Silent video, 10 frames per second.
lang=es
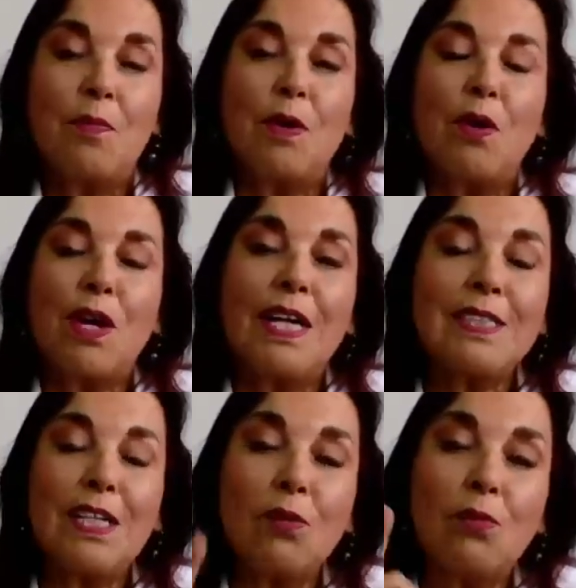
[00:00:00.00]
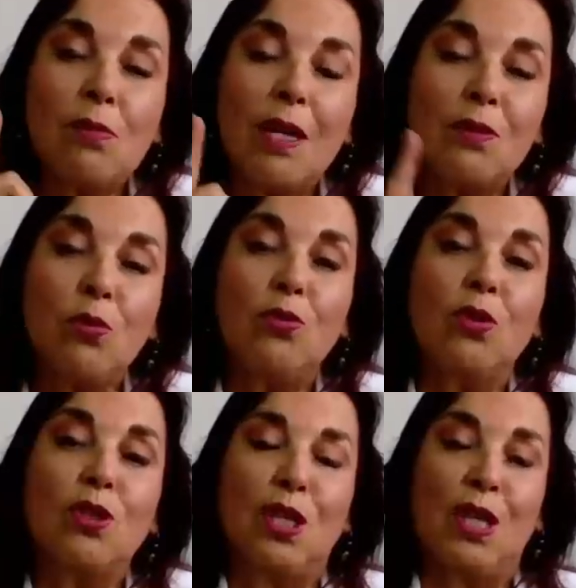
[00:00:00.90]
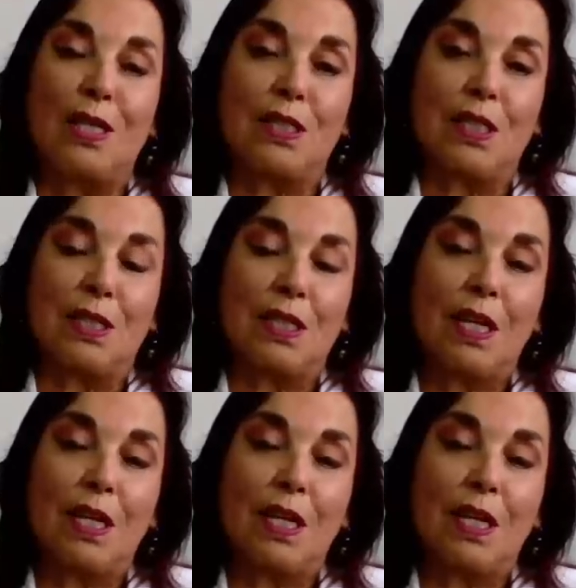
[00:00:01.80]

Pero ¿qué hace un adulto TDAH?